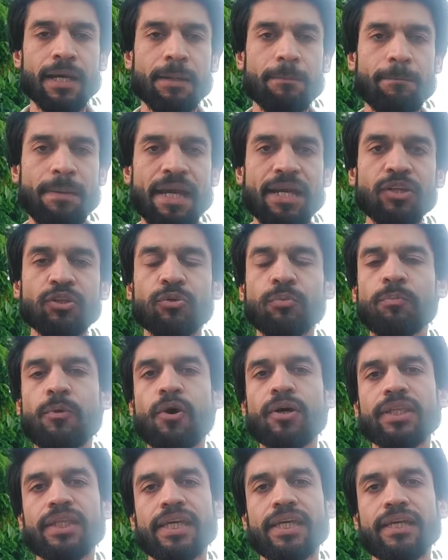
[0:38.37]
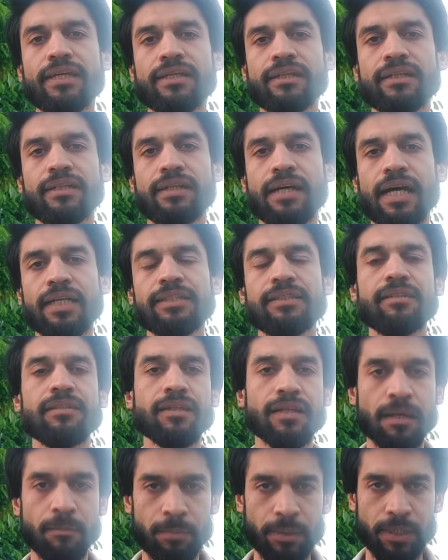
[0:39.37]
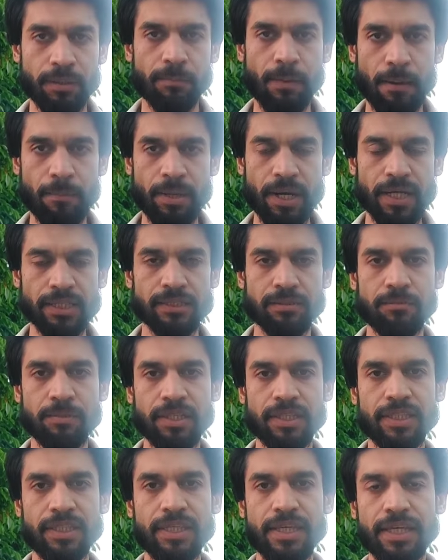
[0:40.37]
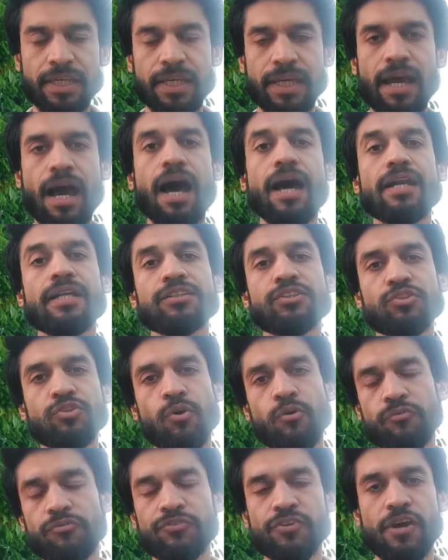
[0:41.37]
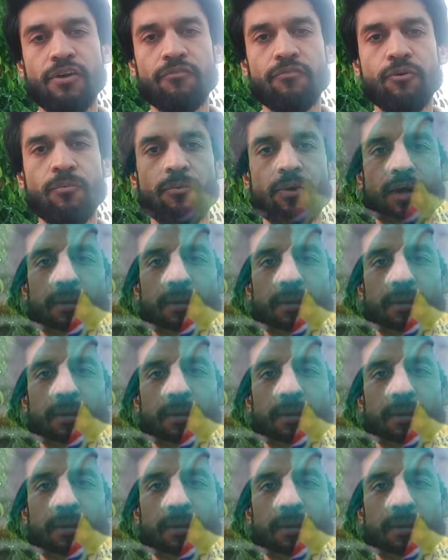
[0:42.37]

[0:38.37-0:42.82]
पहले तो बहुत एक अच्छी खबर बाबर आजम ने दी है कि हारिस रूफ जो है वो